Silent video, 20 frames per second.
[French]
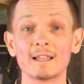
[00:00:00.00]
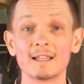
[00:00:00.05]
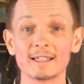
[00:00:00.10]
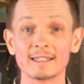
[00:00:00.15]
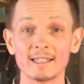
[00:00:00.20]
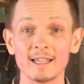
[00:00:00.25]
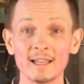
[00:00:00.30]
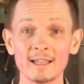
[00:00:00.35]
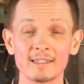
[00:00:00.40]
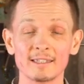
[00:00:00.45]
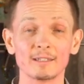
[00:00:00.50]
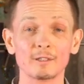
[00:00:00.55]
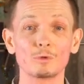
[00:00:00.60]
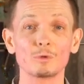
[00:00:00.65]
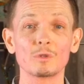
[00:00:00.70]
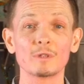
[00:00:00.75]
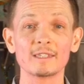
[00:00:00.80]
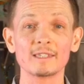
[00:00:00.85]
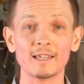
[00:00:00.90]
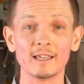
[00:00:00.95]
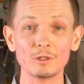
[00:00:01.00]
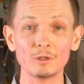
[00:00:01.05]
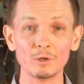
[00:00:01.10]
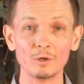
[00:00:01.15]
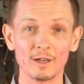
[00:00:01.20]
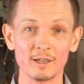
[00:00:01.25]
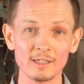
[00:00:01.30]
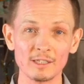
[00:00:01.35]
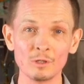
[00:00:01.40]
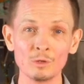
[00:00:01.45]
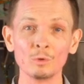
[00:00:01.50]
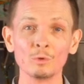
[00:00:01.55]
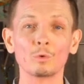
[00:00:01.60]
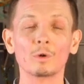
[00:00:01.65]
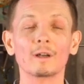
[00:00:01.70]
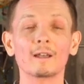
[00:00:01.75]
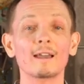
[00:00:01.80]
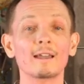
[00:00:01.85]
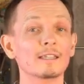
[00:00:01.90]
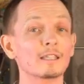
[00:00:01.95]
ça, c'est une saturation.
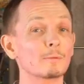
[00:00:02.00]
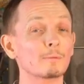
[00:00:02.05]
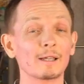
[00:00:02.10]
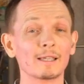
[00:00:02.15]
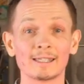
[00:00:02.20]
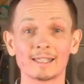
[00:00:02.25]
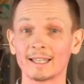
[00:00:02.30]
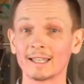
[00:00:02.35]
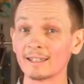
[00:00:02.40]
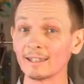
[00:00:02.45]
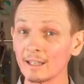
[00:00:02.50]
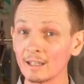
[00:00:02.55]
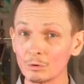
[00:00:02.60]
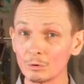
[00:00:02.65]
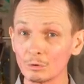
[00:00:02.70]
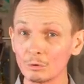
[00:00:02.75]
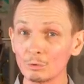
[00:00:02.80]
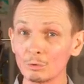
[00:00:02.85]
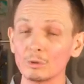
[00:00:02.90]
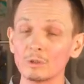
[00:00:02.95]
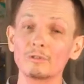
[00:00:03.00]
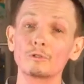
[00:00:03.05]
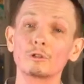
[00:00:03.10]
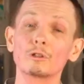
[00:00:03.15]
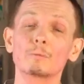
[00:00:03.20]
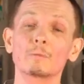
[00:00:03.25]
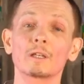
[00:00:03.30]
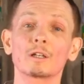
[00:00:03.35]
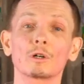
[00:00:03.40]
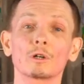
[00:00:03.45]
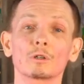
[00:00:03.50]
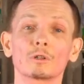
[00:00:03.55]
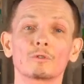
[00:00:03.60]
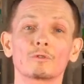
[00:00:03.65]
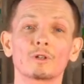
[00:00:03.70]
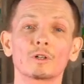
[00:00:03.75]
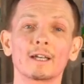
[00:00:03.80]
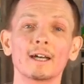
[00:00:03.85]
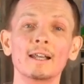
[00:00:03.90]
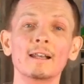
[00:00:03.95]
Donc là, il ne se passe rien du tout au niveau de mes cordes
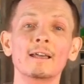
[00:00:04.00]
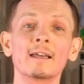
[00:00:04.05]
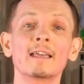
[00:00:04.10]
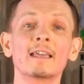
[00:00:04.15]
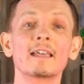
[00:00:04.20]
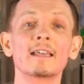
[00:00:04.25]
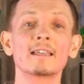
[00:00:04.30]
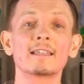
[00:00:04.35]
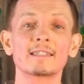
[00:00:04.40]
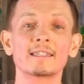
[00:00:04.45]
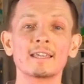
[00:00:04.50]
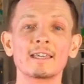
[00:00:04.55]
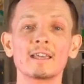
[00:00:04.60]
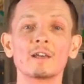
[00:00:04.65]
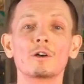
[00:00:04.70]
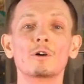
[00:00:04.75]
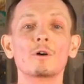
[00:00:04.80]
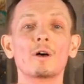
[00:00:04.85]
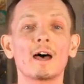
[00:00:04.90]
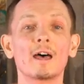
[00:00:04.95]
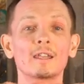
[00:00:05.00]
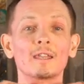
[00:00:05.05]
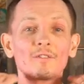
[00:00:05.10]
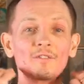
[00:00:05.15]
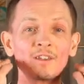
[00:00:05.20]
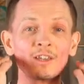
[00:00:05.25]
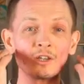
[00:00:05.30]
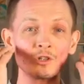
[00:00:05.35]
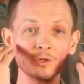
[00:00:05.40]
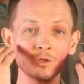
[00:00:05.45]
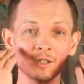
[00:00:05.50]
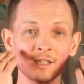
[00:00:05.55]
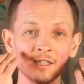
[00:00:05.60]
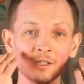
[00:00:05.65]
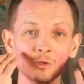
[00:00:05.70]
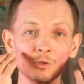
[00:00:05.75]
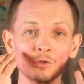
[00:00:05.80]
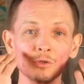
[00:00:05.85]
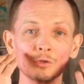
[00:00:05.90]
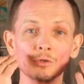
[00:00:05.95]
vocales. C'est euh, un effet que
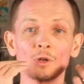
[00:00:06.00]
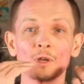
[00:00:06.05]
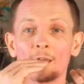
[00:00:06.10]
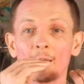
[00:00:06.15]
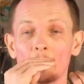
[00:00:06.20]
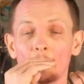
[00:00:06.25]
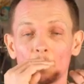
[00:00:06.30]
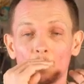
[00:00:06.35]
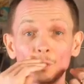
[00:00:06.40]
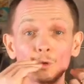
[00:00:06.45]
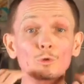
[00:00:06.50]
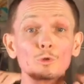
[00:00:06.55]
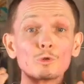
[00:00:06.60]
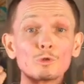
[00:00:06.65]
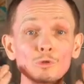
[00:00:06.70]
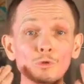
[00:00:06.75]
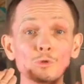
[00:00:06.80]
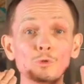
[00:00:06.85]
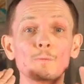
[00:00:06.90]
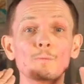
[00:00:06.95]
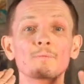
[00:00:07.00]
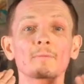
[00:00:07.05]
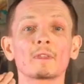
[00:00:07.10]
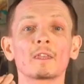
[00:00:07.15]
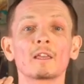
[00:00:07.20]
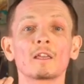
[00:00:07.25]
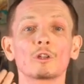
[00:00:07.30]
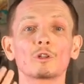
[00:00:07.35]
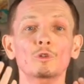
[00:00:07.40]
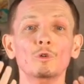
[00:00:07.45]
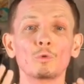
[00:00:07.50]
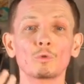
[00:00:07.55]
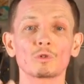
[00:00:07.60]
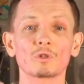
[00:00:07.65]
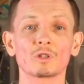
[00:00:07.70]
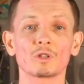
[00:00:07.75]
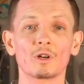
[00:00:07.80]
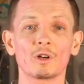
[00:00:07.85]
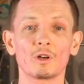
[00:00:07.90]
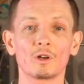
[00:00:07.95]
j'utilise au-dessus. Au -dessus.
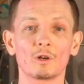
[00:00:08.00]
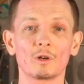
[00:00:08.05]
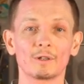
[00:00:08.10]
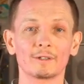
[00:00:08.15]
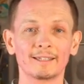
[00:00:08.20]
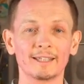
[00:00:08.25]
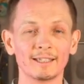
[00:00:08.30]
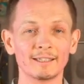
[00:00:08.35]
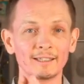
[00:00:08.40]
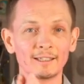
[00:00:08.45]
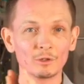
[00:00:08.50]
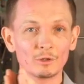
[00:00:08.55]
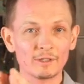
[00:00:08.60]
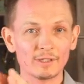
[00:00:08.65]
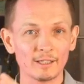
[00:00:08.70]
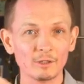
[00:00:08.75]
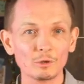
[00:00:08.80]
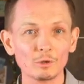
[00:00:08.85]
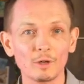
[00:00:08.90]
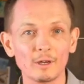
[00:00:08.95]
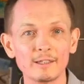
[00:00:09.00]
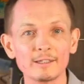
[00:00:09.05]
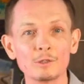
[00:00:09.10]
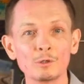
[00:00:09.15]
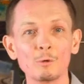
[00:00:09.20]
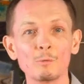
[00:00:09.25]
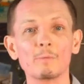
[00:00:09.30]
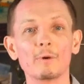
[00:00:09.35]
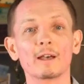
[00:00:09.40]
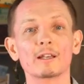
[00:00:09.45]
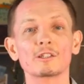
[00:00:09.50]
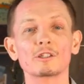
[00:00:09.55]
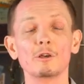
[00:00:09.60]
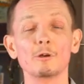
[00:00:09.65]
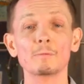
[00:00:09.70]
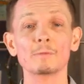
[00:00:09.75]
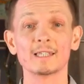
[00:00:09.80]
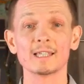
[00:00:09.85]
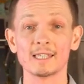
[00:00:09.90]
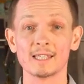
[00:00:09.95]
Donc, euh, technique de saturation, par
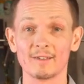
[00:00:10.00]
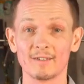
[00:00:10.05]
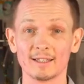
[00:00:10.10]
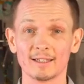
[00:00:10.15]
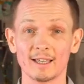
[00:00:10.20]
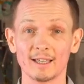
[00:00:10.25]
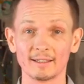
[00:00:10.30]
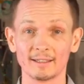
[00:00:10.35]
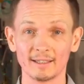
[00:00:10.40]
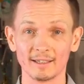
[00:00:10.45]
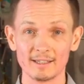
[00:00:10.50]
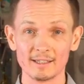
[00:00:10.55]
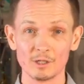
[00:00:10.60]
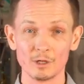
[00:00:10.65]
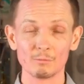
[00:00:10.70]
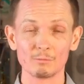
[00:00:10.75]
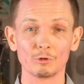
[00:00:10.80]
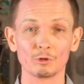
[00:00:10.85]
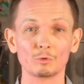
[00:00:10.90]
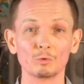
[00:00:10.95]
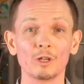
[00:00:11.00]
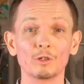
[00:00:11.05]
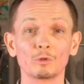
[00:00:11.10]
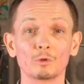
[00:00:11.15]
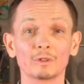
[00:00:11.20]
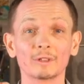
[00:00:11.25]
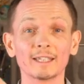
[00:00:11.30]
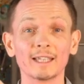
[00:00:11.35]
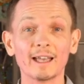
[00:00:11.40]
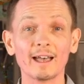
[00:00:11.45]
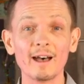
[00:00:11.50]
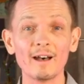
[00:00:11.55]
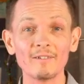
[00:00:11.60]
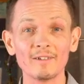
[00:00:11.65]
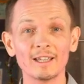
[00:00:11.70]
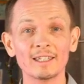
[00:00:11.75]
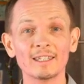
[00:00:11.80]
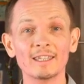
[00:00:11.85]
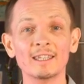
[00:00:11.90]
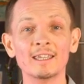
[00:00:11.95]
exemple, ça, ça va être intéressant pour toi de
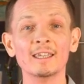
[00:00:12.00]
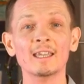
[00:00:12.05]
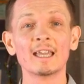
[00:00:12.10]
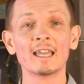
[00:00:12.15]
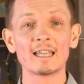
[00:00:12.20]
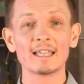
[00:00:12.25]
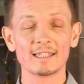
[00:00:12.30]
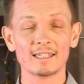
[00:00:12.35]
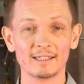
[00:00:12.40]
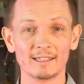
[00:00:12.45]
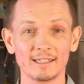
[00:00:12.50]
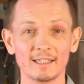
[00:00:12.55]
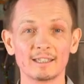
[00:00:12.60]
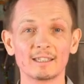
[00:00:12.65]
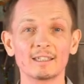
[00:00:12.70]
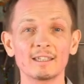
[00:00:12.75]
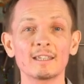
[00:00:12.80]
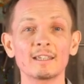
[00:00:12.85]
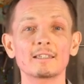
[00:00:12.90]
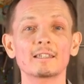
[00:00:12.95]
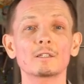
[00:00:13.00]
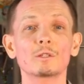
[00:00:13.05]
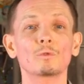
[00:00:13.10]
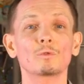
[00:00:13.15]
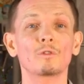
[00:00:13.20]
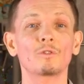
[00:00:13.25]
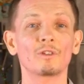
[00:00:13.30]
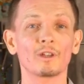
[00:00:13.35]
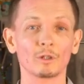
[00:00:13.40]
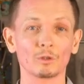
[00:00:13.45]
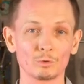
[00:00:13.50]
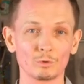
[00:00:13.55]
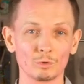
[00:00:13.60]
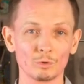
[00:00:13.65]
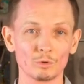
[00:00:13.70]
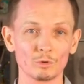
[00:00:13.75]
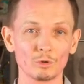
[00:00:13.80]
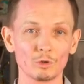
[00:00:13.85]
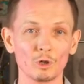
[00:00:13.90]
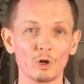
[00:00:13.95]
travailler ces techniques. Si tu veux faire
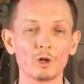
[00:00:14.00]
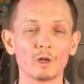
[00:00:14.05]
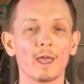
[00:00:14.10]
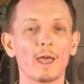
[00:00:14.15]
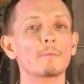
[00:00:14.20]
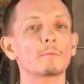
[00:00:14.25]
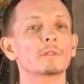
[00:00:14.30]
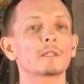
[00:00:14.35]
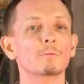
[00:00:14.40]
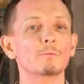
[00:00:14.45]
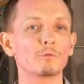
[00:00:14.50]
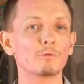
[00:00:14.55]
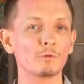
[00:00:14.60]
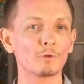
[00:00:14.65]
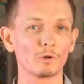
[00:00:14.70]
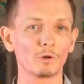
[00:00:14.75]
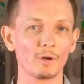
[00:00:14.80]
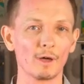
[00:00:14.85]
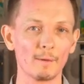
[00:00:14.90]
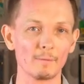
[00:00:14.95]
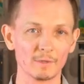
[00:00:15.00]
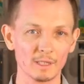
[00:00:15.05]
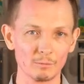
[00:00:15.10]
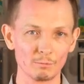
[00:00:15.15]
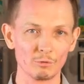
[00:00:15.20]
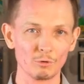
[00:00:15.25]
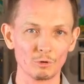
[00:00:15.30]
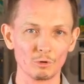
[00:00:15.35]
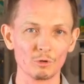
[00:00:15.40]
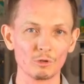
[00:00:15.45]
du, rock euh, un petit, peu,